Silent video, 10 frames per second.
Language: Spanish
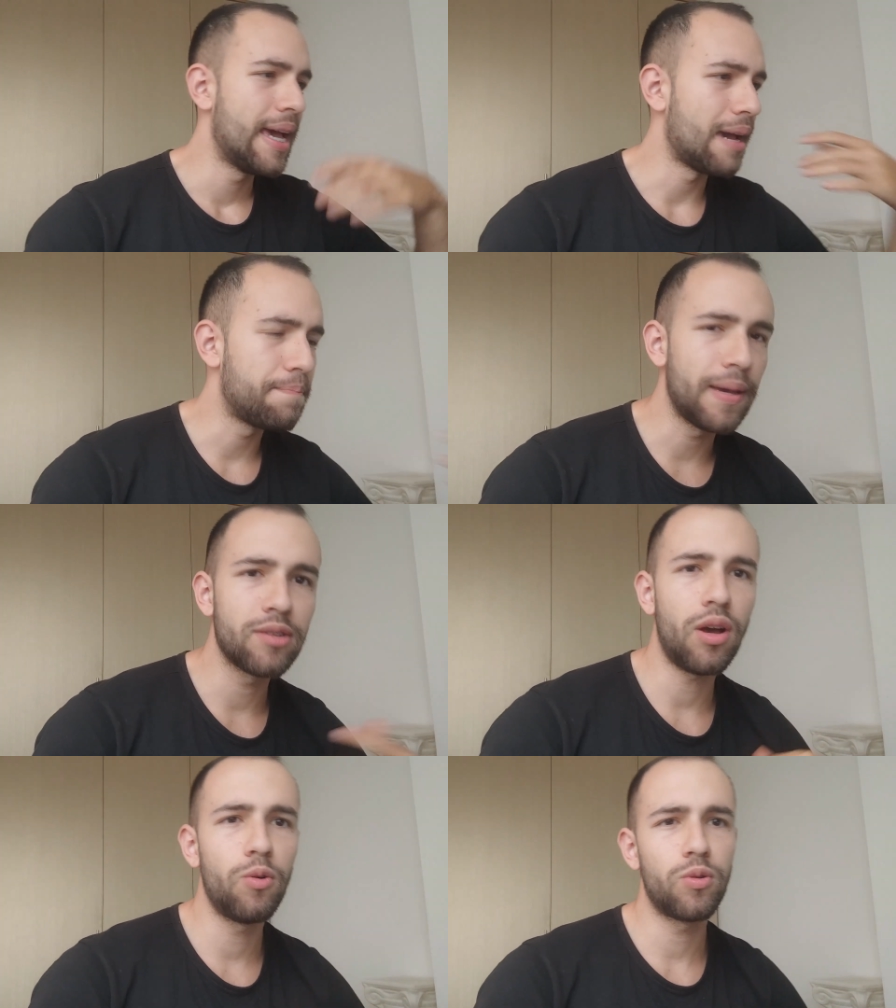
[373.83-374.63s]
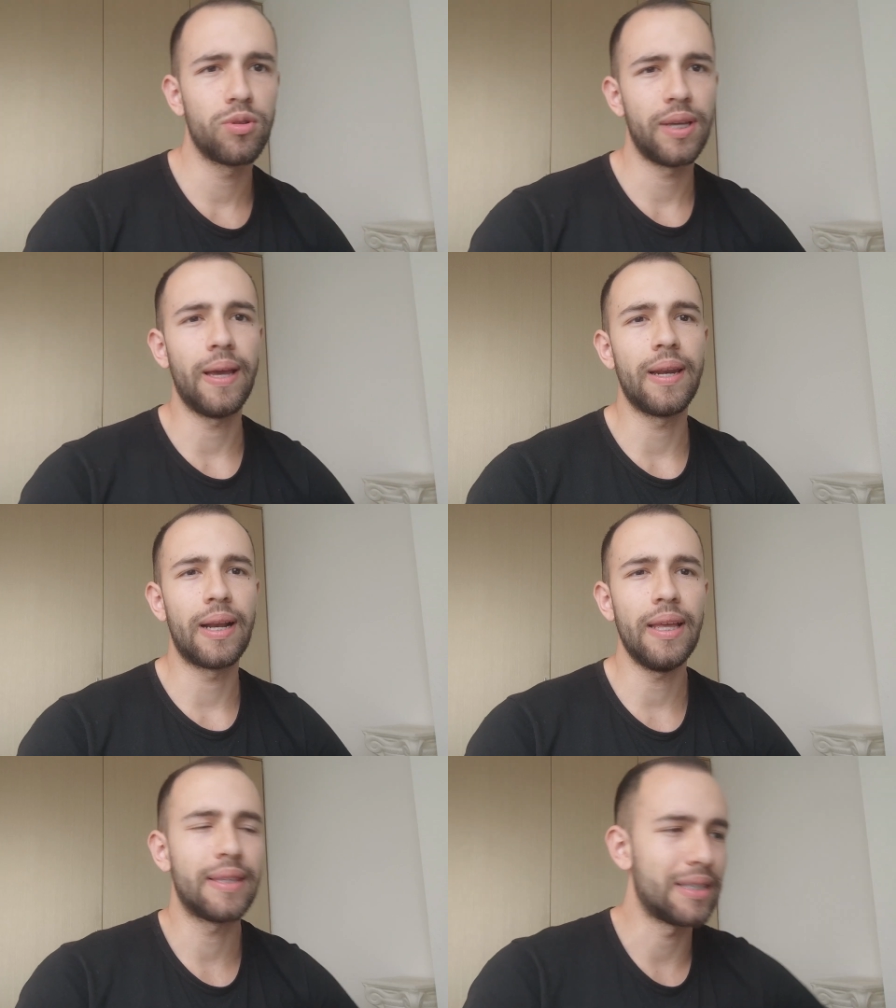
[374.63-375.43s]
Empiezo a conseguir
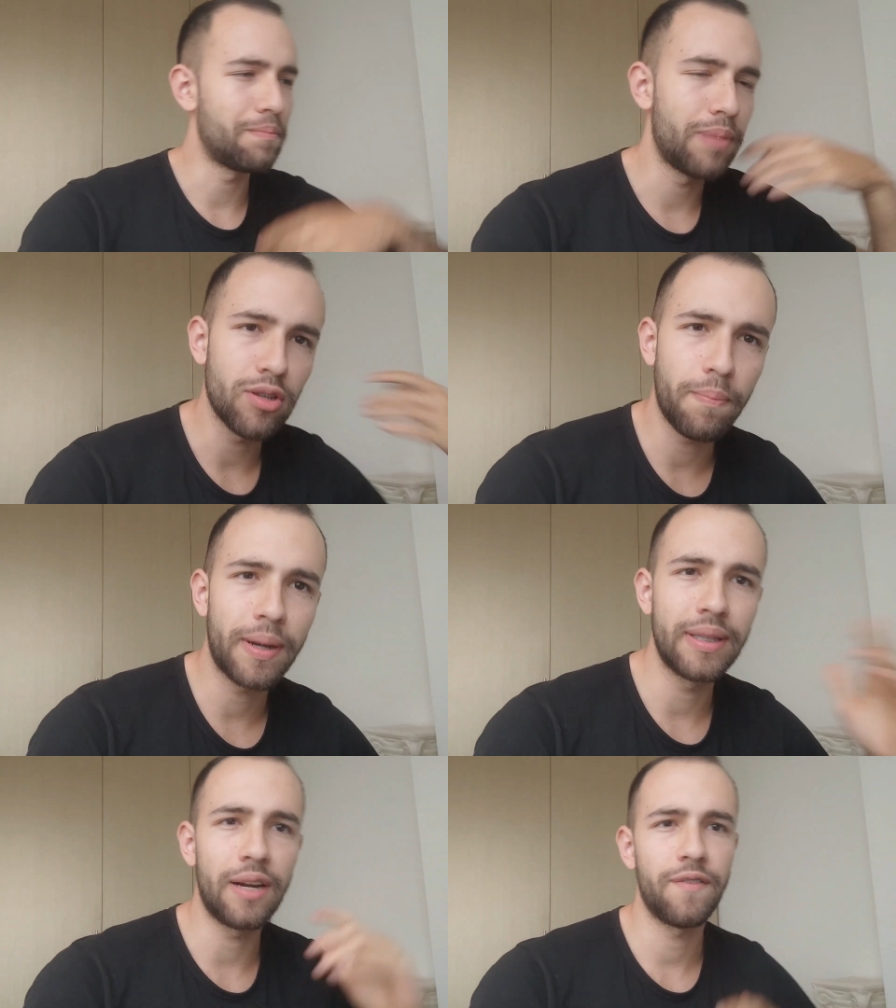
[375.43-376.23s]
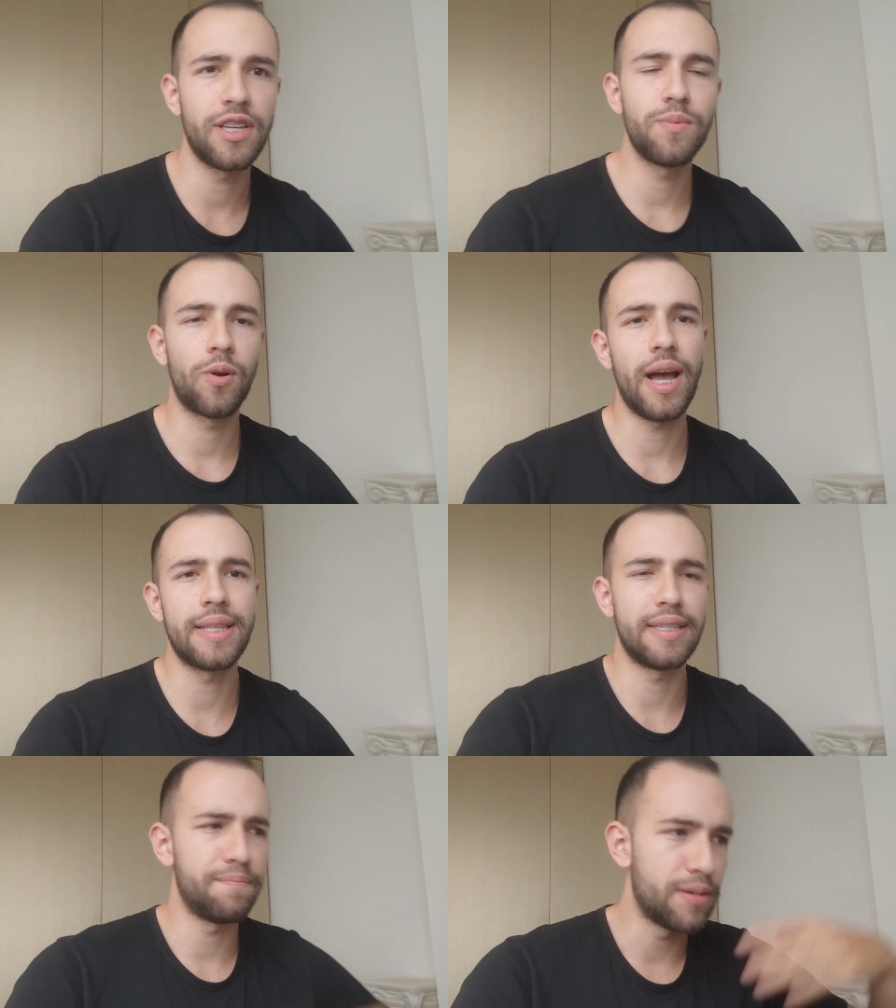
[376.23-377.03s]
clientes, empiezo a aprender Facebook
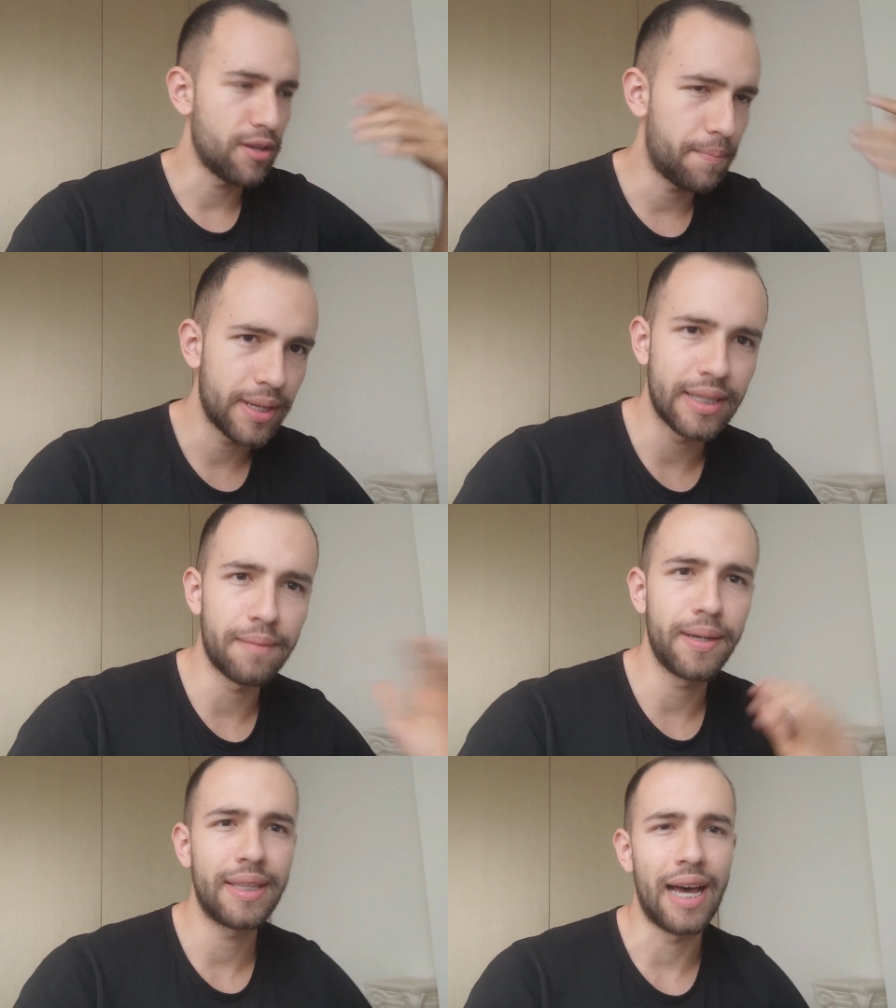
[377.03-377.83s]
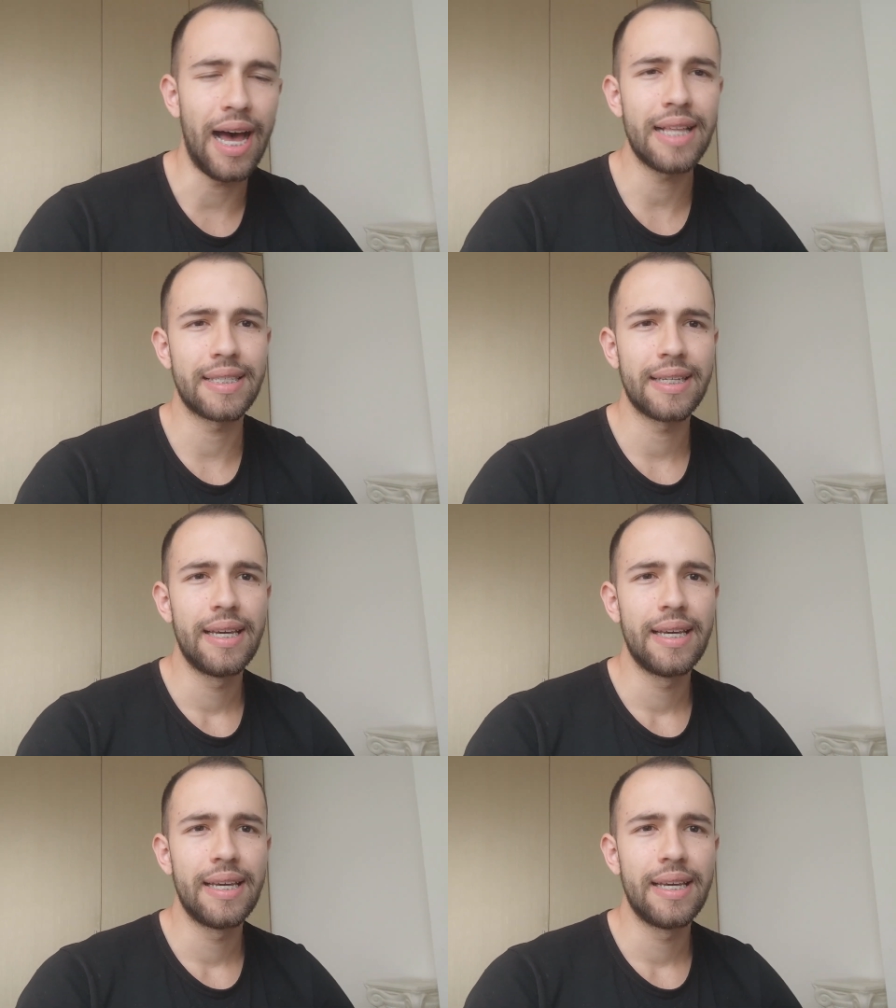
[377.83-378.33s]
Ads, empiezo a aprender Meta Ads,